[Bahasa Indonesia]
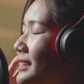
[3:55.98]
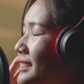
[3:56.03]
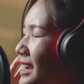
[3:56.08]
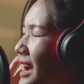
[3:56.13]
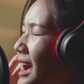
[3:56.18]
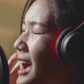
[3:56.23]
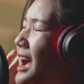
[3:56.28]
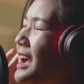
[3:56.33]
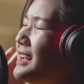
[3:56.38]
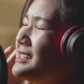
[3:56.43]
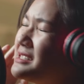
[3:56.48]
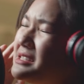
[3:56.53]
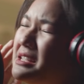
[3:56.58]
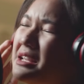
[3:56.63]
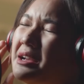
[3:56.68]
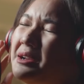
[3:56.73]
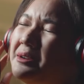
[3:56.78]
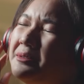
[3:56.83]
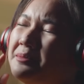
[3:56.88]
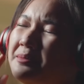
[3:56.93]
kamu
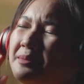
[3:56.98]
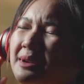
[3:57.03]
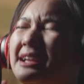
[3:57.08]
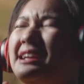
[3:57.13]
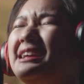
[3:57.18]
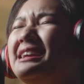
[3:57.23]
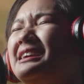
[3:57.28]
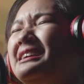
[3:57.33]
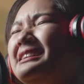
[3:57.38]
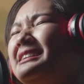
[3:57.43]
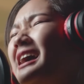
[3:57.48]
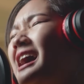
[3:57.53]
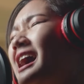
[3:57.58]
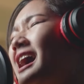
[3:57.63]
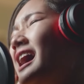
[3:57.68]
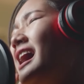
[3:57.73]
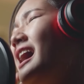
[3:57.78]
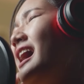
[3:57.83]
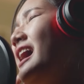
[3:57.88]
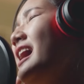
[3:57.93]
menciptakan hak cipta
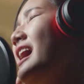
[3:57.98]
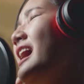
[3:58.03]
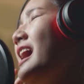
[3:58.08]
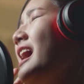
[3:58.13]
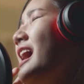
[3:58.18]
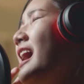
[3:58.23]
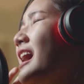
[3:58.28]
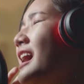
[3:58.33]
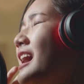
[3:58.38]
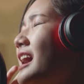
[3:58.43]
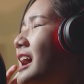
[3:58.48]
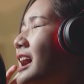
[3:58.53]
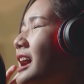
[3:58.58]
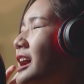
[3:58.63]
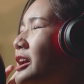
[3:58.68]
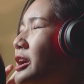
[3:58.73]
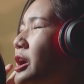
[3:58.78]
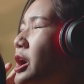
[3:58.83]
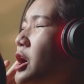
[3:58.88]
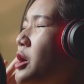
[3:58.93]
atas karya seni
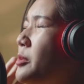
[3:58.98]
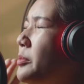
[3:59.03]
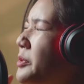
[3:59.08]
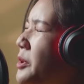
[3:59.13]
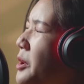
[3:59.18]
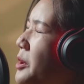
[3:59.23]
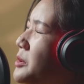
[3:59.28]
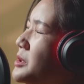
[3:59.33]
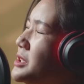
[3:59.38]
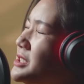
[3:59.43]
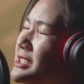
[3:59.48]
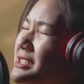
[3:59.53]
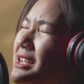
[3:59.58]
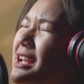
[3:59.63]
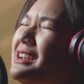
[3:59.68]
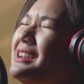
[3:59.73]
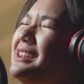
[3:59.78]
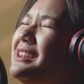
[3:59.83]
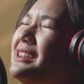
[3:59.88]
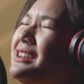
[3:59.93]
kamu, musik
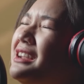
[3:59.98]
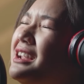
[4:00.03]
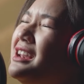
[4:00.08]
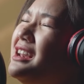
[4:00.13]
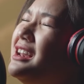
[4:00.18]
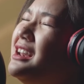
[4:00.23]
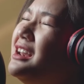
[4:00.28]
kamu, atau